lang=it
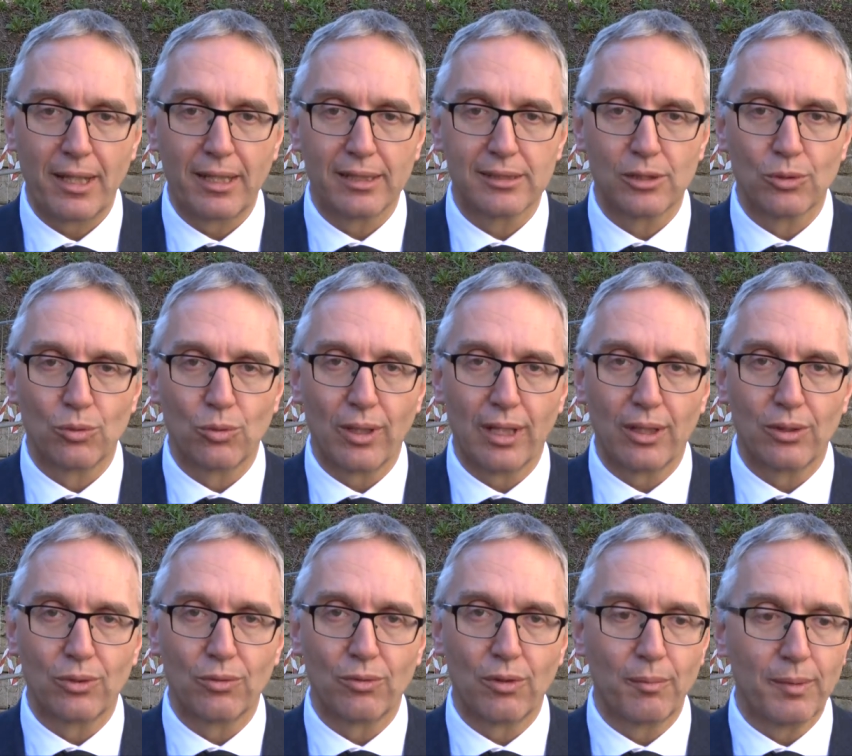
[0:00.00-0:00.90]
ha
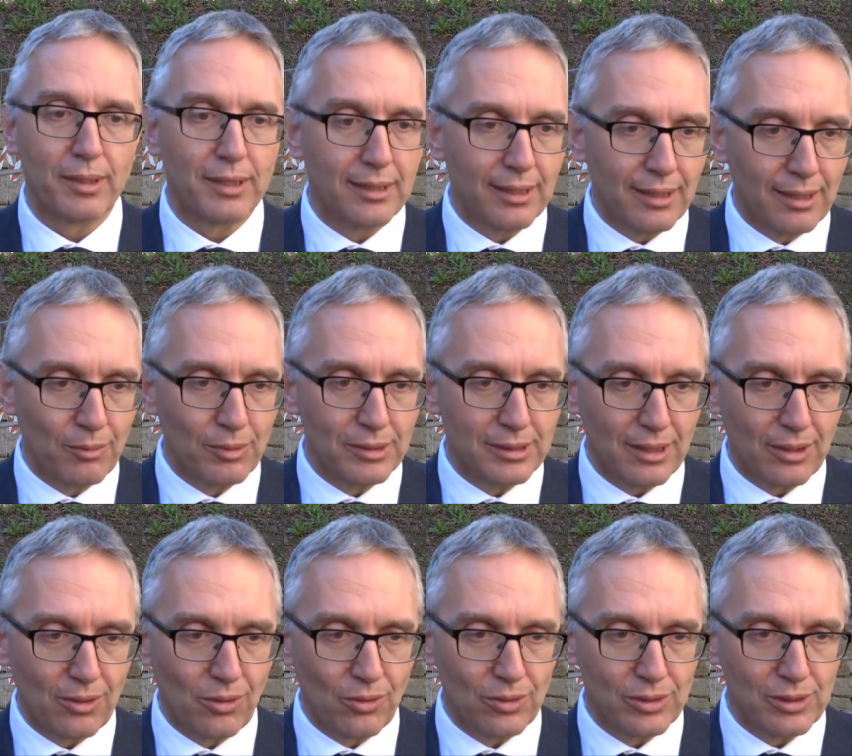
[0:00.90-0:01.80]
assicurato ovviamente che questa
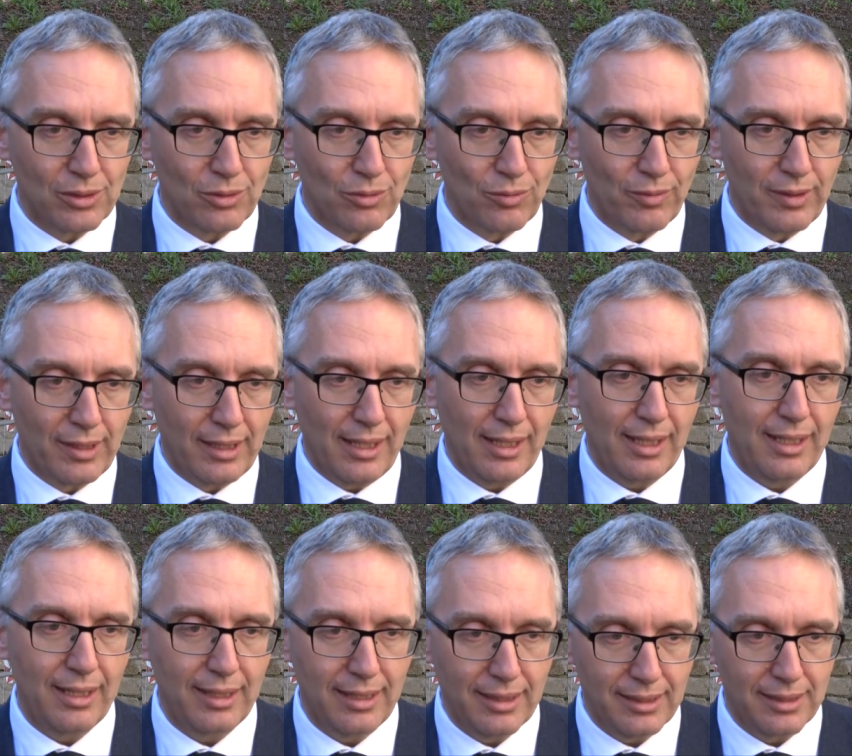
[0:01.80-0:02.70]
cosa non
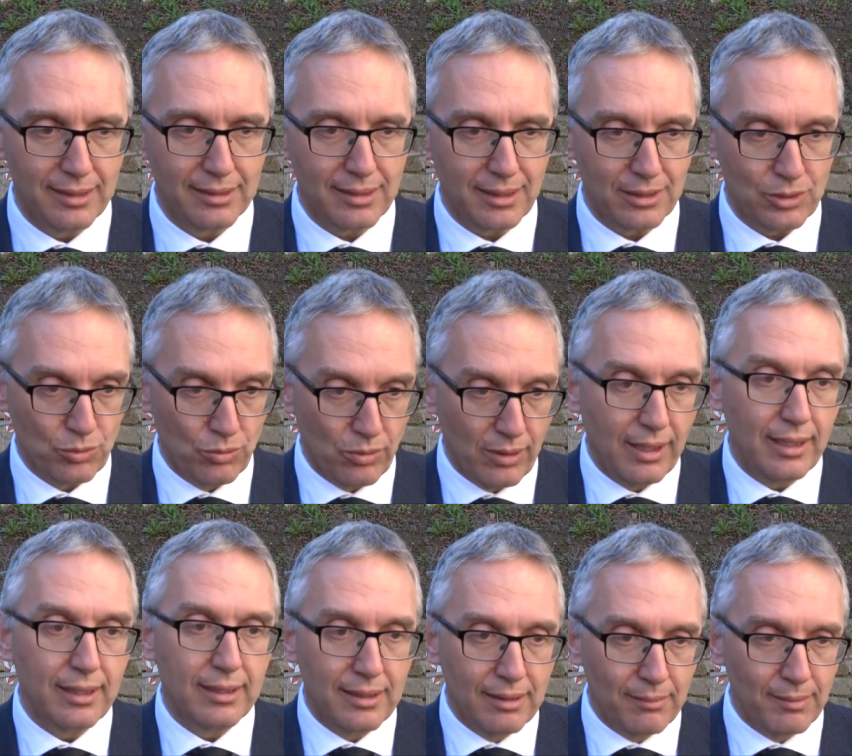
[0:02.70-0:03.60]
verrà
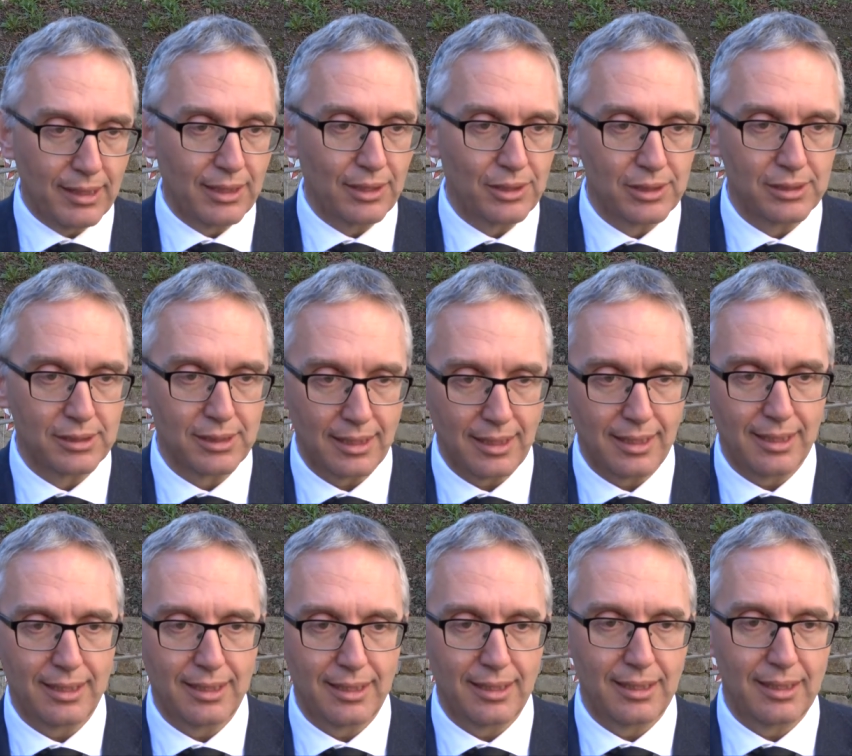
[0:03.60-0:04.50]
trascurata ma che ci
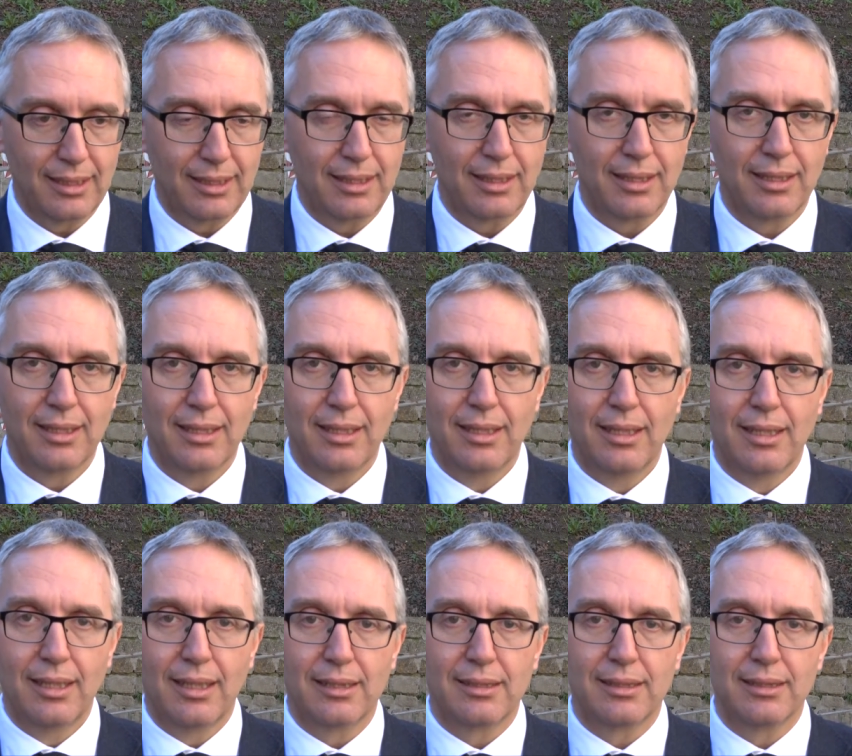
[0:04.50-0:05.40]
sarà
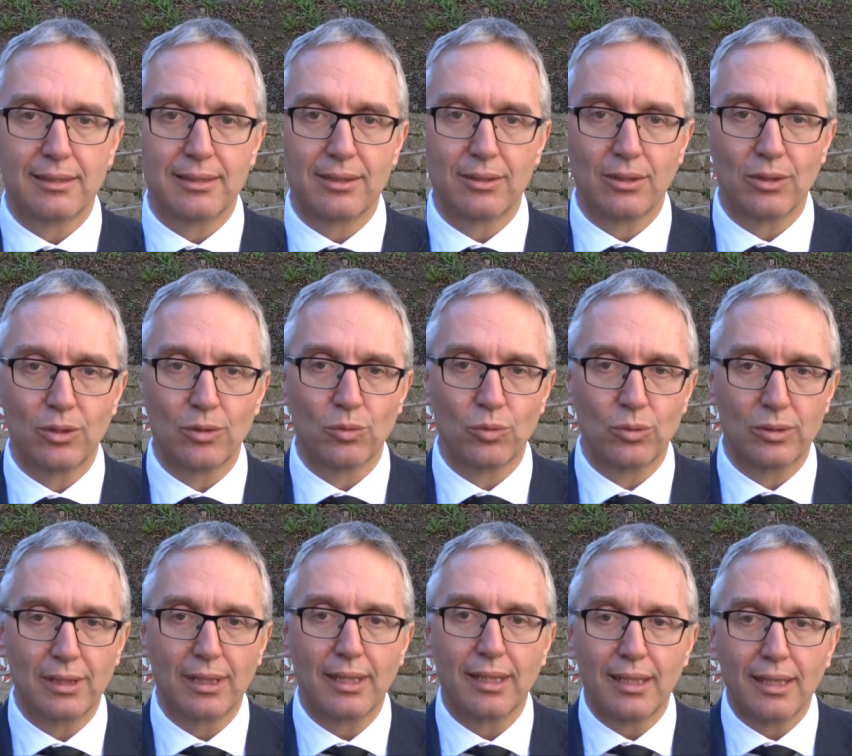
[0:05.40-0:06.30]
attenzione
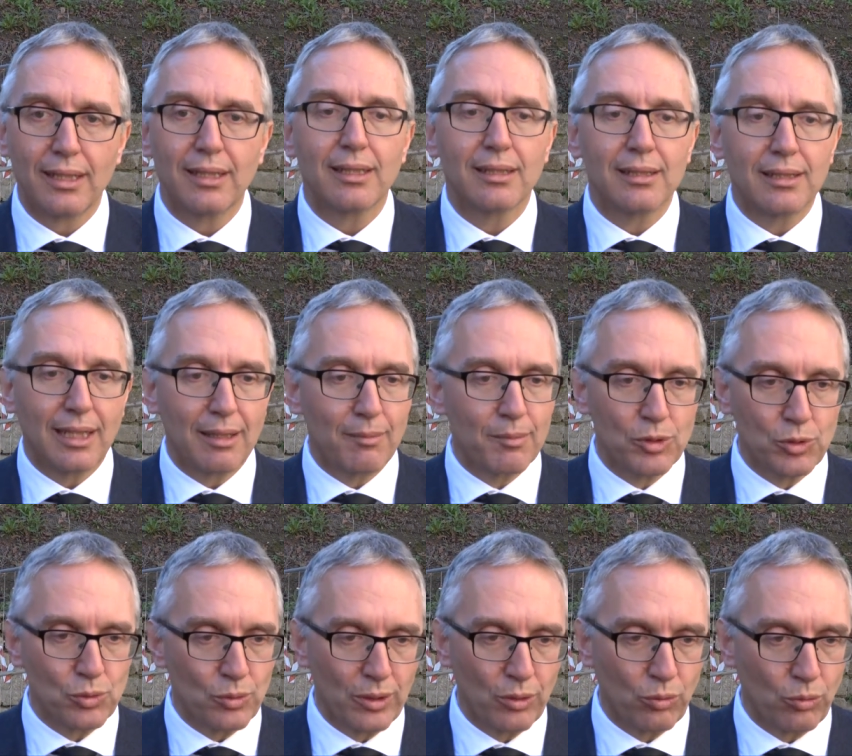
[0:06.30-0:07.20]
dovuta in, nella
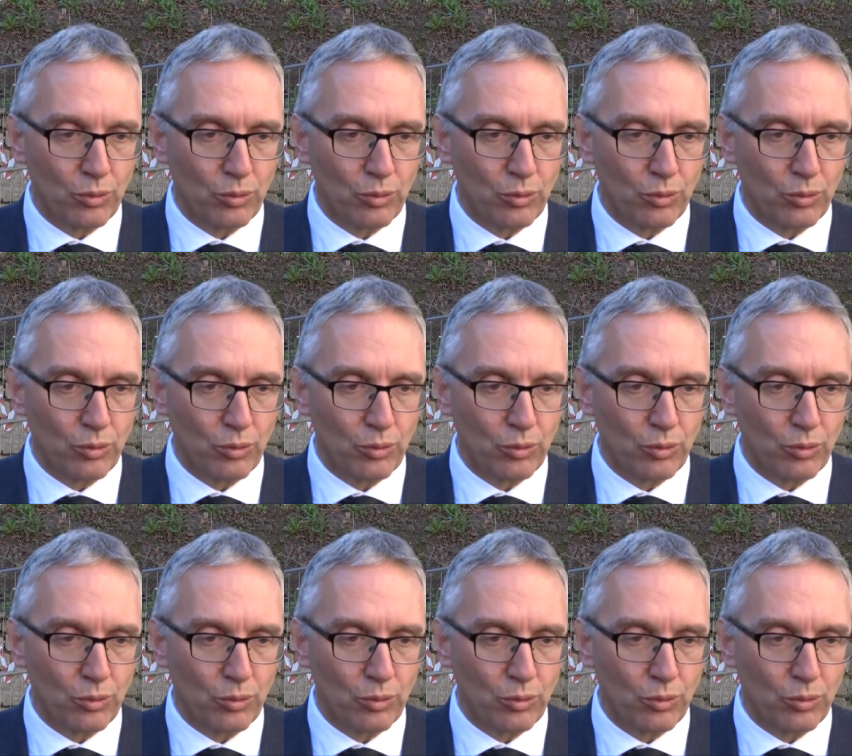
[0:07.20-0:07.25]
misura in